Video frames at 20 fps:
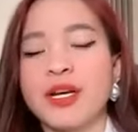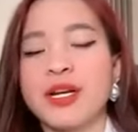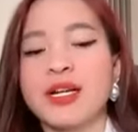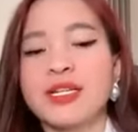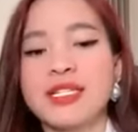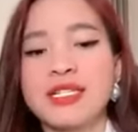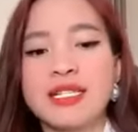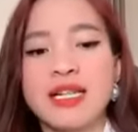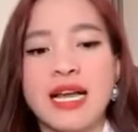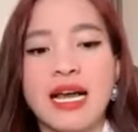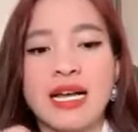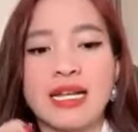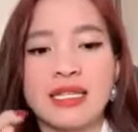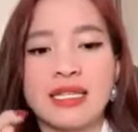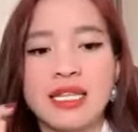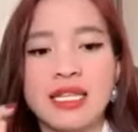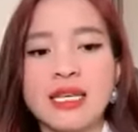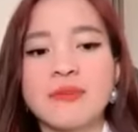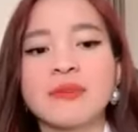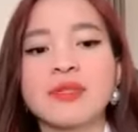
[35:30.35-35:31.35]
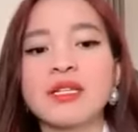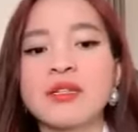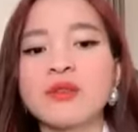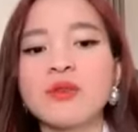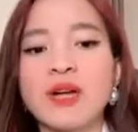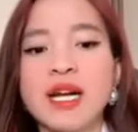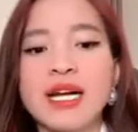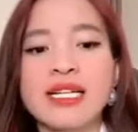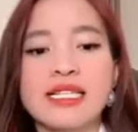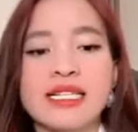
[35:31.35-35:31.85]
đó chính là tiềm thức
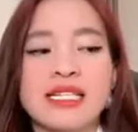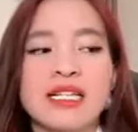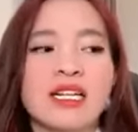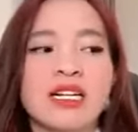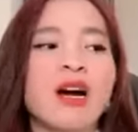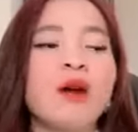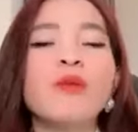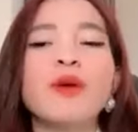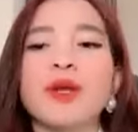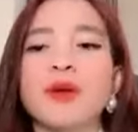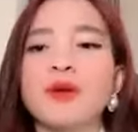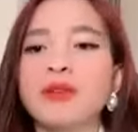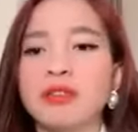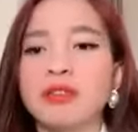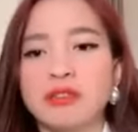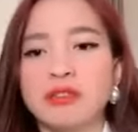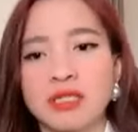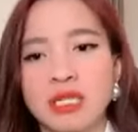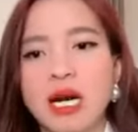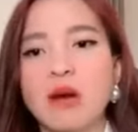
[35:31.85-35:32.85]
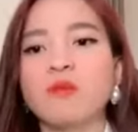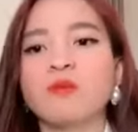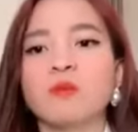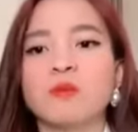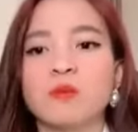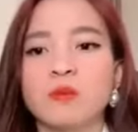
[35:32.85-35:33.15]
của các anh chị nó không hiểu từ không